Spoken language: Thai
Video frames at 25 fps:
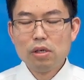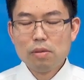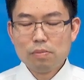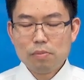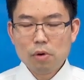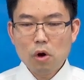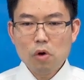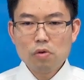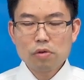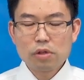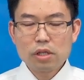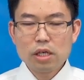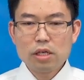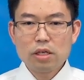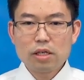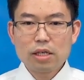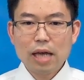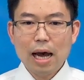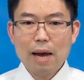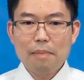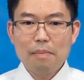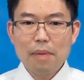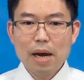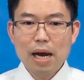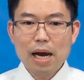พระองค์จึง
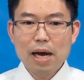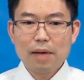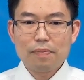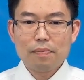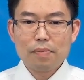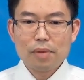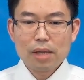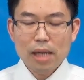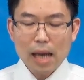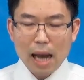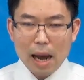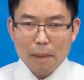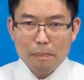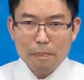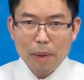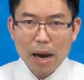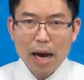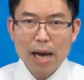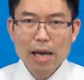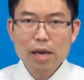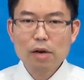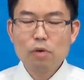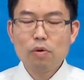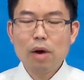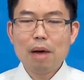สามารถอภั
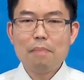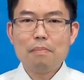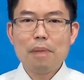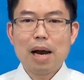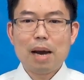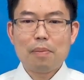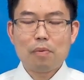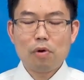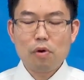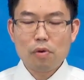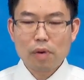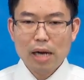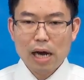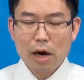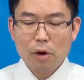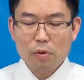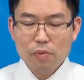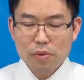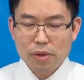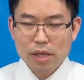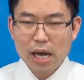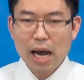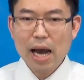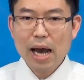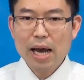ยความบาปของเรา
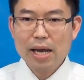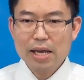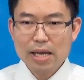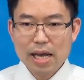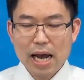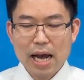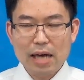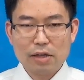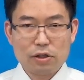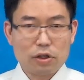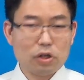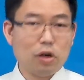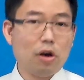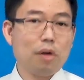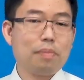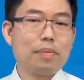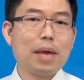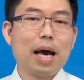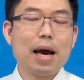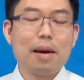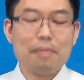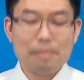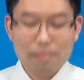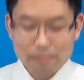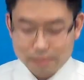ได้อย่างชอบ
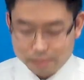ธรรม